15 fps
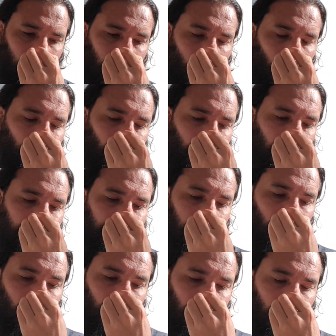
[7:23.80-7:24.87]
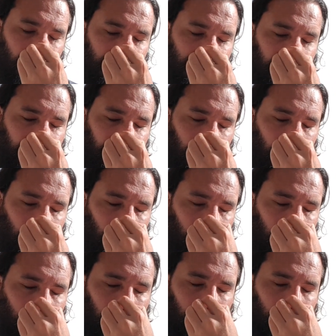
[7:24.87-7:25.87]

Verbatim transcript: Là où pendant très longtemps vous avez euh,